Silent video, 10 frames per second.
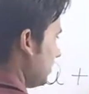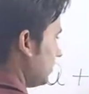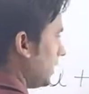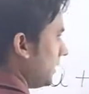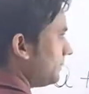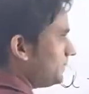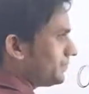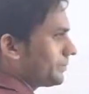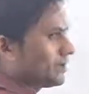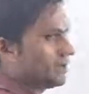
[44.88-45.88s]
ए होता है
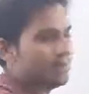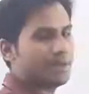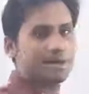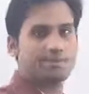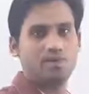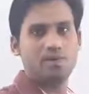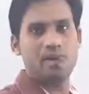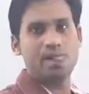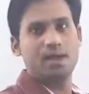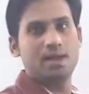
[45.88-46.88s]
ये बात आपको
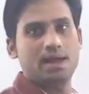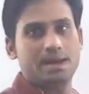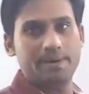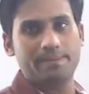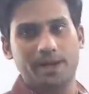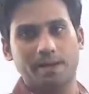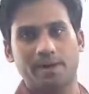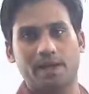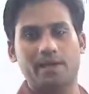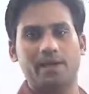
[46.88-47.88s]
हमने पहले
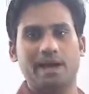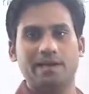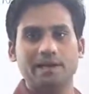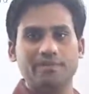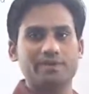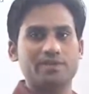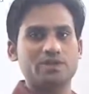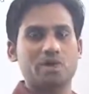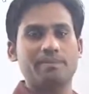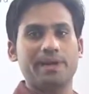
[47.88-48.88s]
पढ़ा ही है एडिटिव इन्वर्स
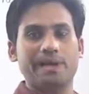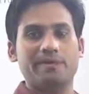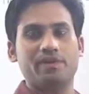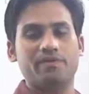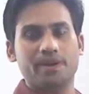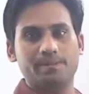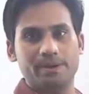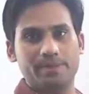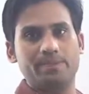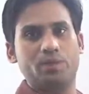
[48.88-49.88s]
को हम नेगेटिव ऑफ अ
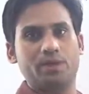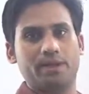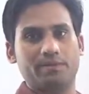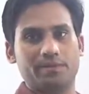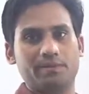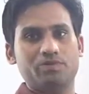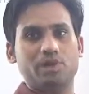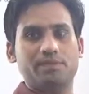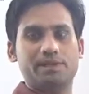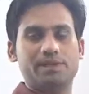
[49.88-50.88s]
नंबर भी बोलते हैं मतलब जो
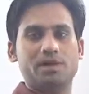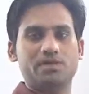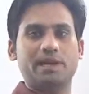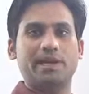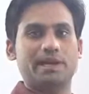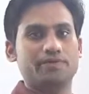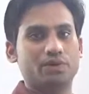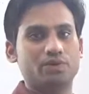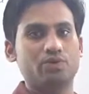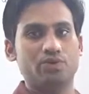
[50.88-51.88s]
नंबर दिया उसका नेगेटिव
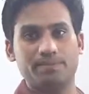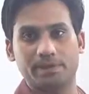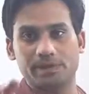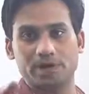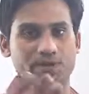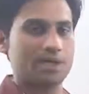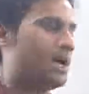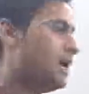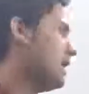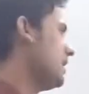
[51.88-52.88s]
कर दो जो नंबर दिया उसका
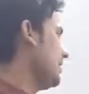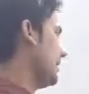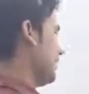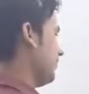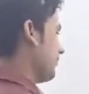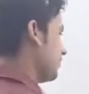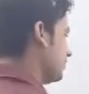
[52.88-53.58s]
नेगेटिव कर